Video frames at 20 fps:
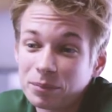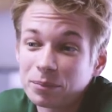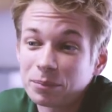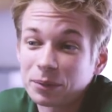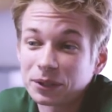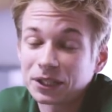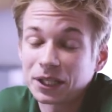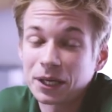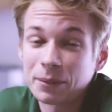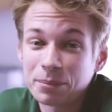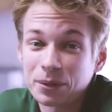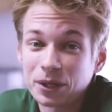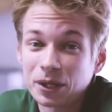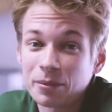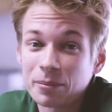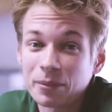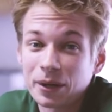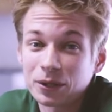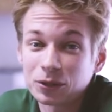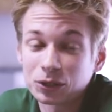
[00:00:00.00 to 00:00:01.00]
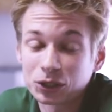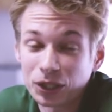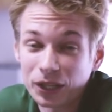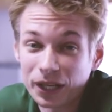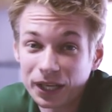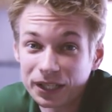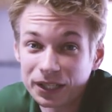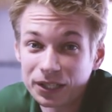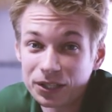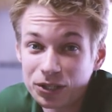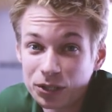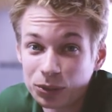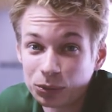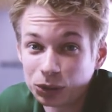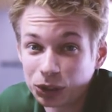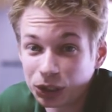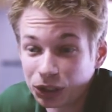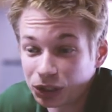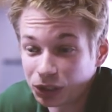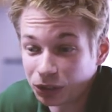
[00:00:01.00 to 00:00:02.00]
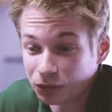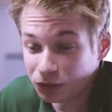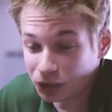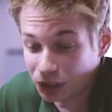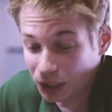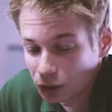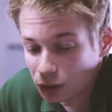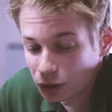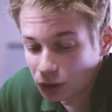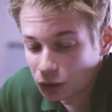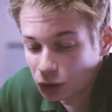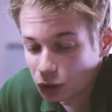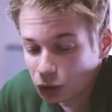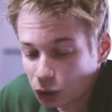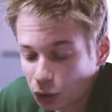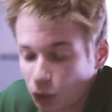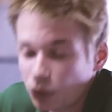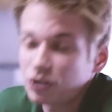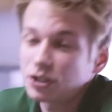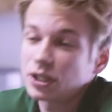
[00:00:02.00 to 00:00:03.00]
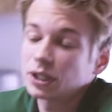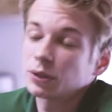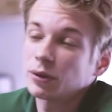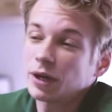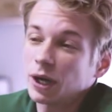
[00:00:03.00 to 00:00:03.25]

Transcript: подкрепило мое желание идти учиться в шаг. Что из этого,